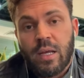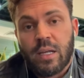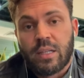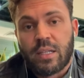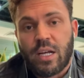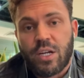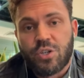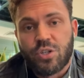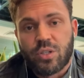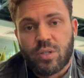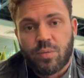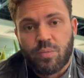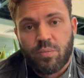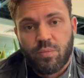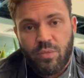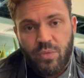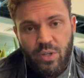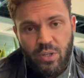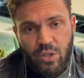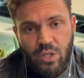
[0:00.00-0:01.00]
Значит,
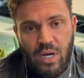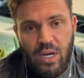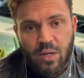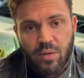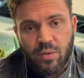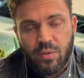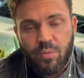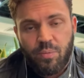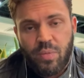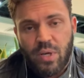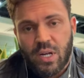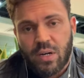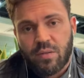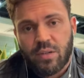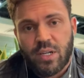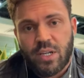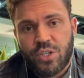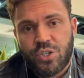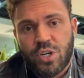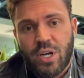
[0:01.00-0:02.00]
итак,
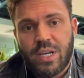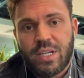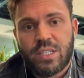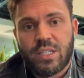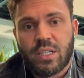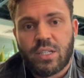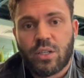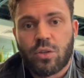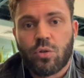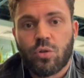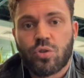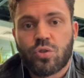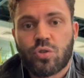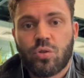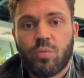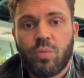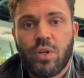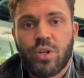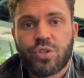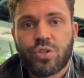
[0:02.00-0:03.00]
первая часть это то, что
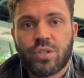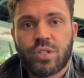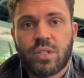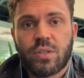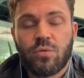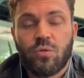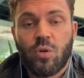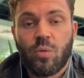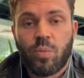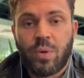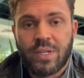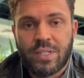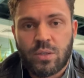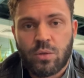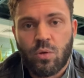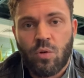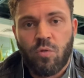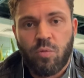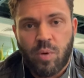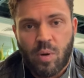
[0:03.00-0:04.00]
большинство
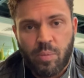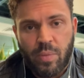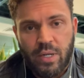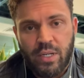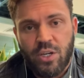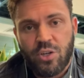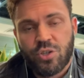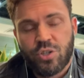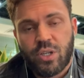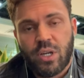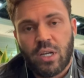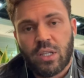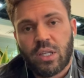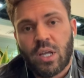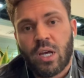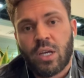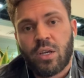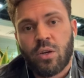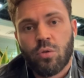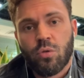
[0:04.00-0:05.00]
постов про панические
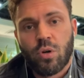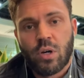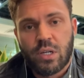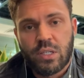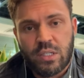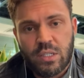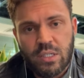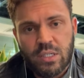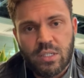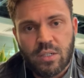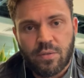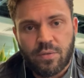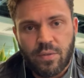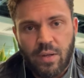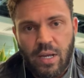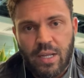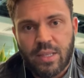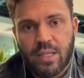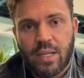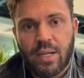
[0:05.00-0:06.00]
атаки у артистов
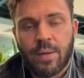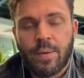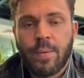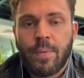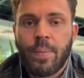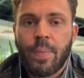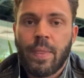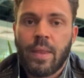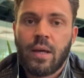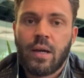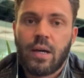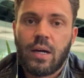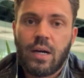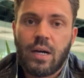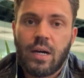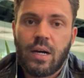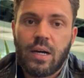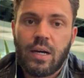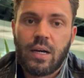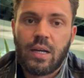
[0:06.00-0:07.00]
это
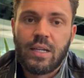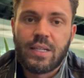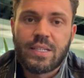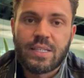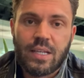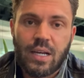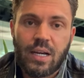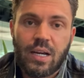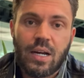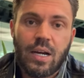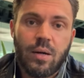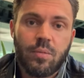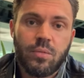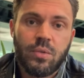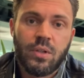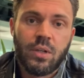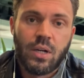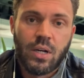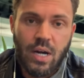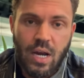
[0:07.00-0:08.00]
а, Инстаграм
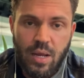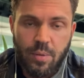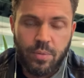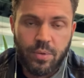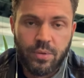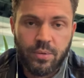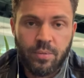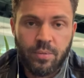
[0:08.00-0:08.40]
э, хайп.